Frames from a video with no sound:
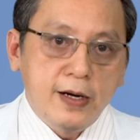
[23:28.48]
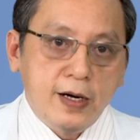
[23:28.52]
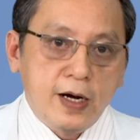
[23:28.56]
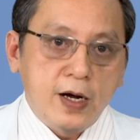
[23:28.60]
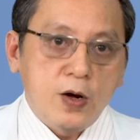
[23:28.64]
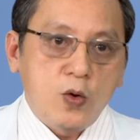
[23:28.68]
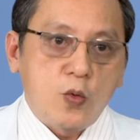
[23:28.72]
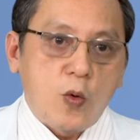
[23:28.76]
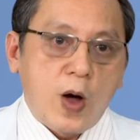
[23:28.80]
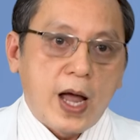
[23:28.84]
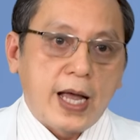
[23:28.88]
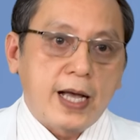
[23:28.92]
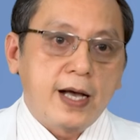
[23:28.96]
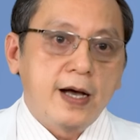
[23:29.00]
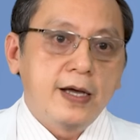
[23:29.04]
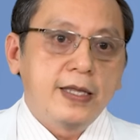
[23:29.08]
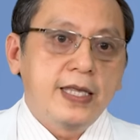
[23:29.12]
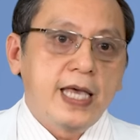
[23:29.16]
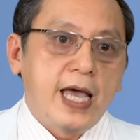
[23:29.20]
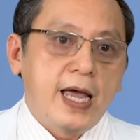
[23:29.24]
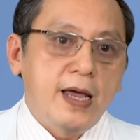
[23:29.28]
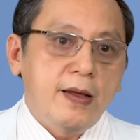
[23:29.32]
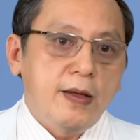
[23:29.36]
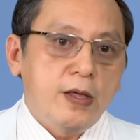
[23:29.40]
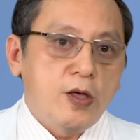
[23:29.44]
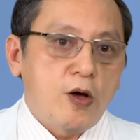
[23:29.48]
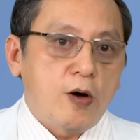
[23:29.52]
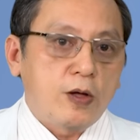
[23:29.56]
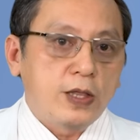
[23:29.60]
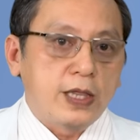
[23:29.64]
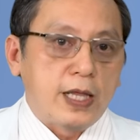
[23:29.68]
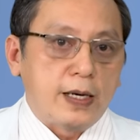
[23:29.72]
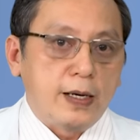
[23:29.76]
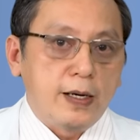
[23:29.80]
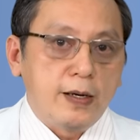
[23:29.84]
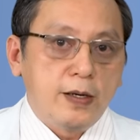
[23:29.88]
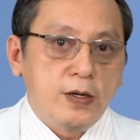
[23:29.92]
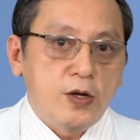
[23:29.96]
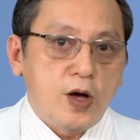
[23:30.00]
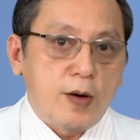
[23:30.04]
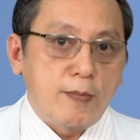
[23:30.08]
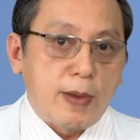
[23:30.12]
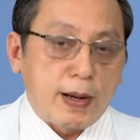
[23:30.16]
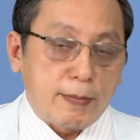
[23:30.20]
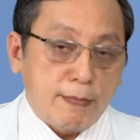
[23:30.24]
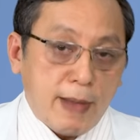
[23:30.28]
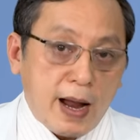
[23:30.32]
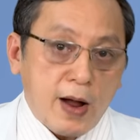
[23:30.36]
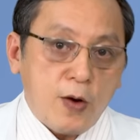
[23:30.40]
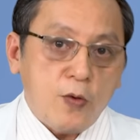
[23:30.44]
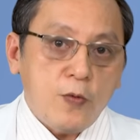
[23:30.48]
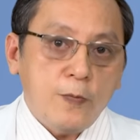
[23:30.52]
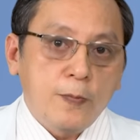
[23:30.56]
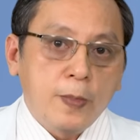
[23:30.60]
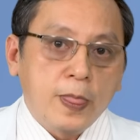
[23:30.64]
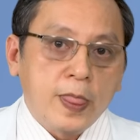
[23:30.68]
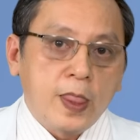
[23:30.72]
nữa ngoài cơ chế là do do mạch máu